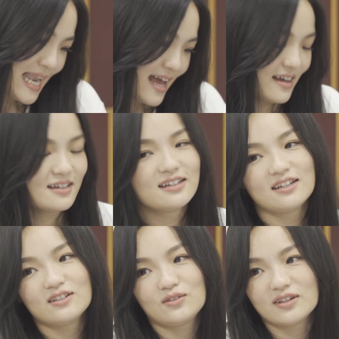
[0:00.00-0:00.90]
啦，
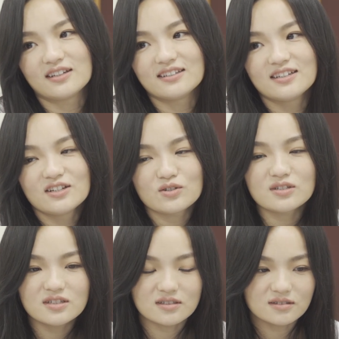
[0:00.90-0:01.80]
对，就
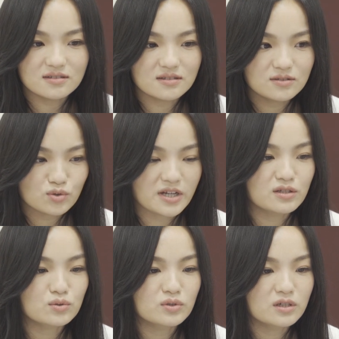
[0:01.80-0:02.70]
是转移
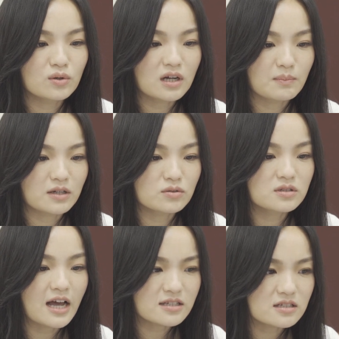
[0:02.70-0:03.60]
注意力或干嘛，就
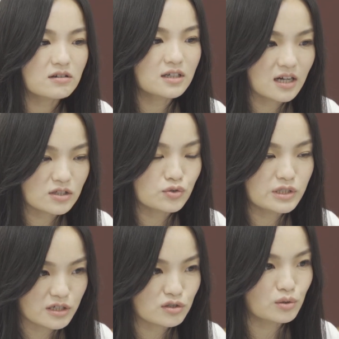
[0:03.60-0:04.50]
是还是要让他去
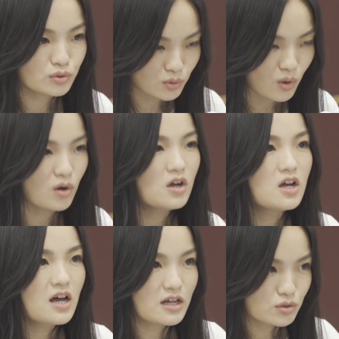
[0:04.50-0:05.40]
接受，说
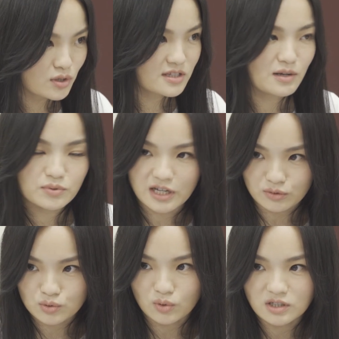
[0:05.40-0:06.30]
他就算再不想
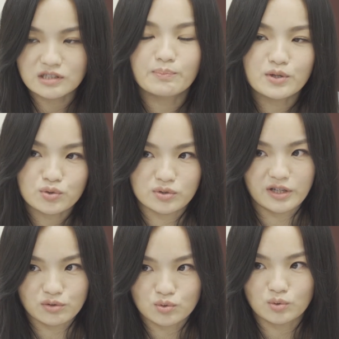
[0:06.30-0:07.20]
做，可是必须
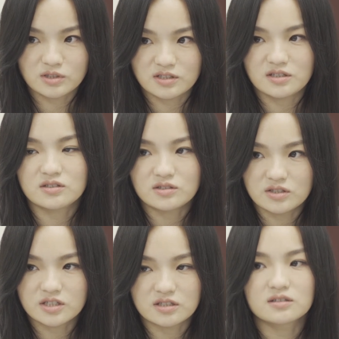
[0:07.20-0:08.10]
得做这件事
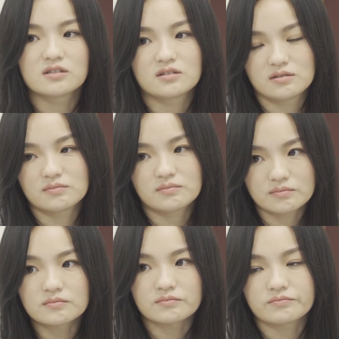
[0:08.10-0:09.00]
情。
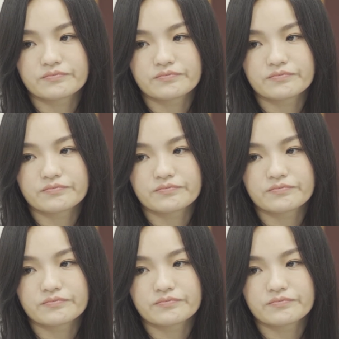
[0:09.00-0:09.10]
嗯，